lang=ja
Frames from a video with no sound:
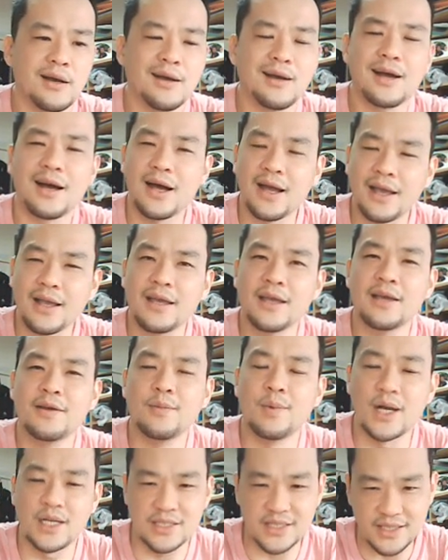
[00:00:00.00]
はい、
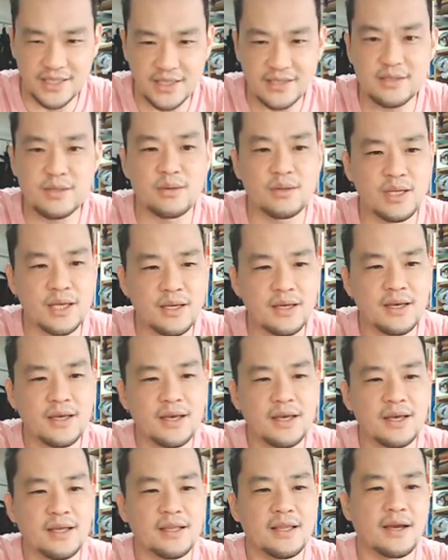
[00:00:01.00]
ワシですよね。
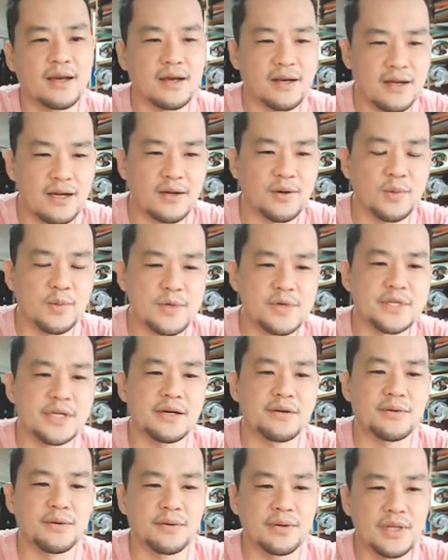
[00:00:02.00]
だから、小室さん
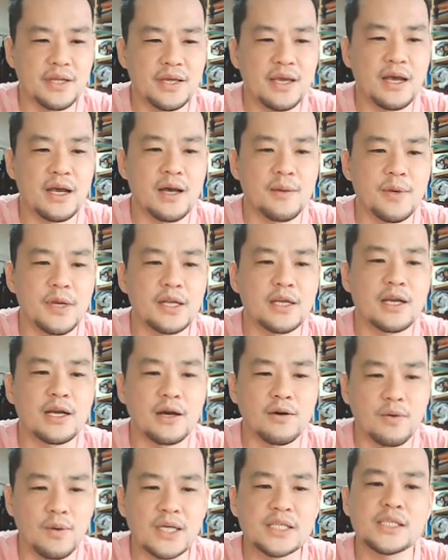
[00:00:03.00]
はここでね、
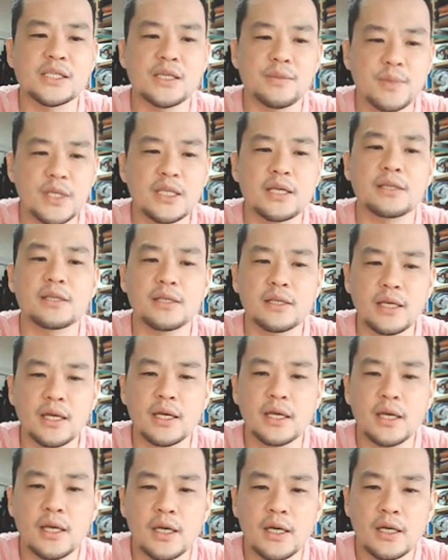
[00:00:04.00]
アメリカをわしに見立て
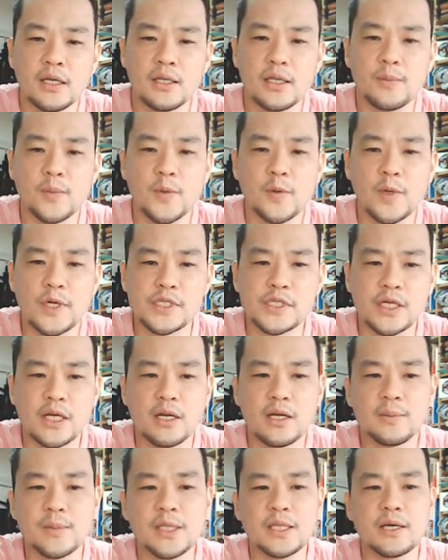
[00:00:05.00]
て、で、もうわしか
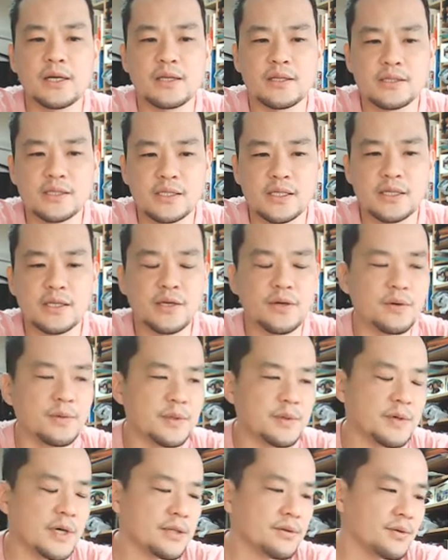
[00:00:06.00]
ら見たらですね、ニ
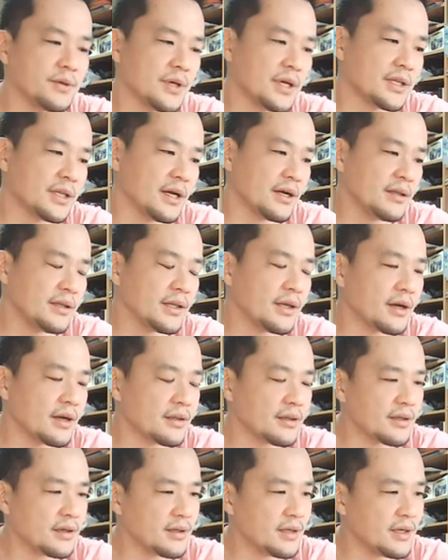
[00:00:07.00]
ワトリはなんであ
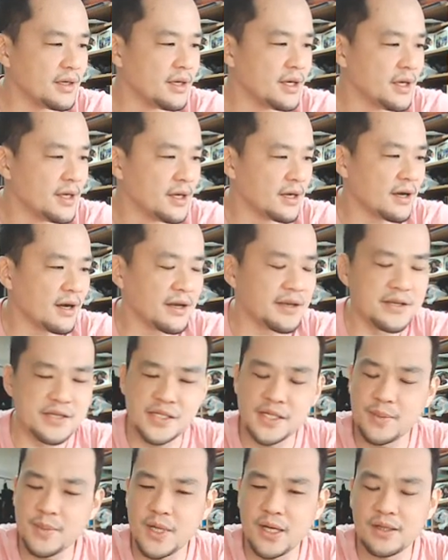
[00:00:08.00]
んなに駆け
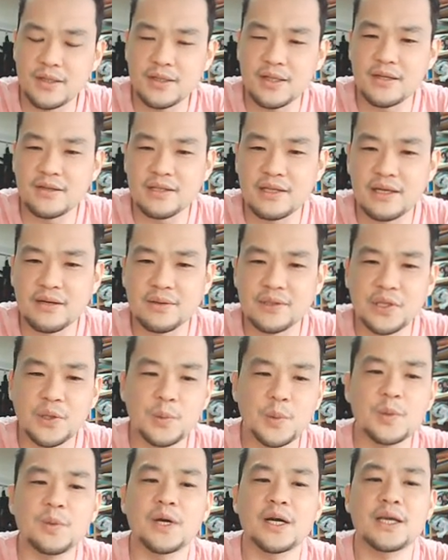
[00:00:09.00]
ずり回ってるんだろうと
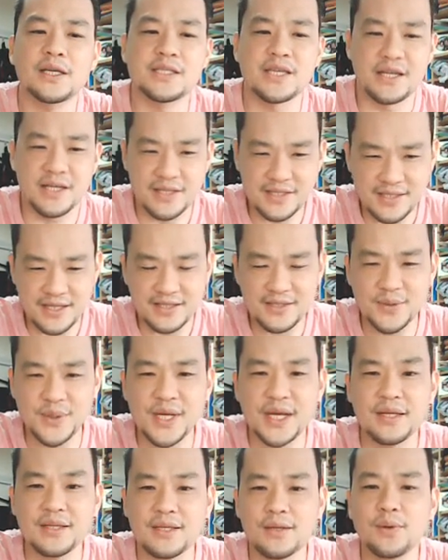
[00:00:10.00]
思うわけじゃないですか。それ
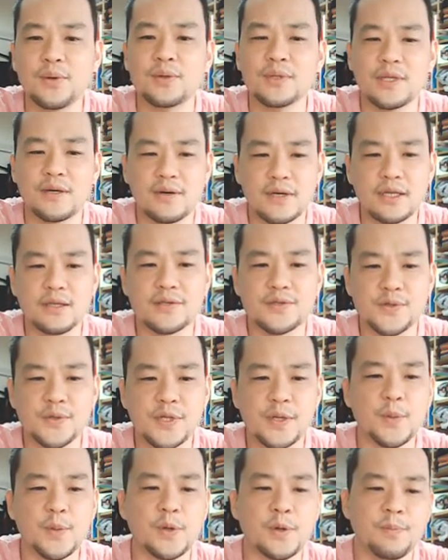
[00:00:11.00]
が日本なわけですよ。
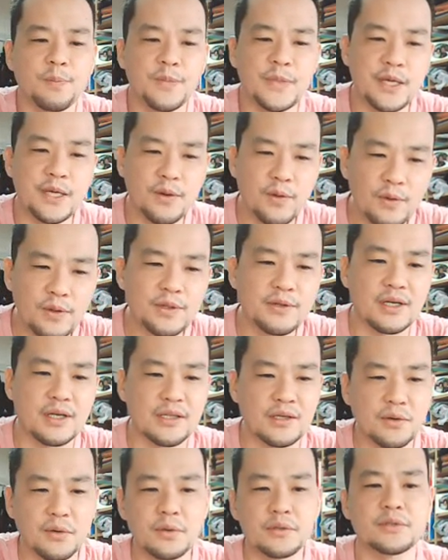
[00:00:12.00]
でも、日本には
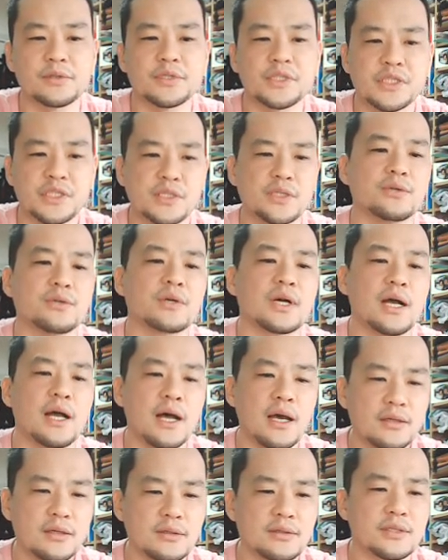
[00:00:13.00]
日本の事情が
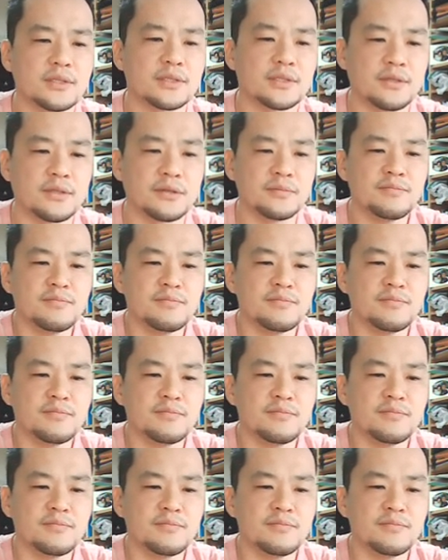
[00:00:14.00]
あるんですよ。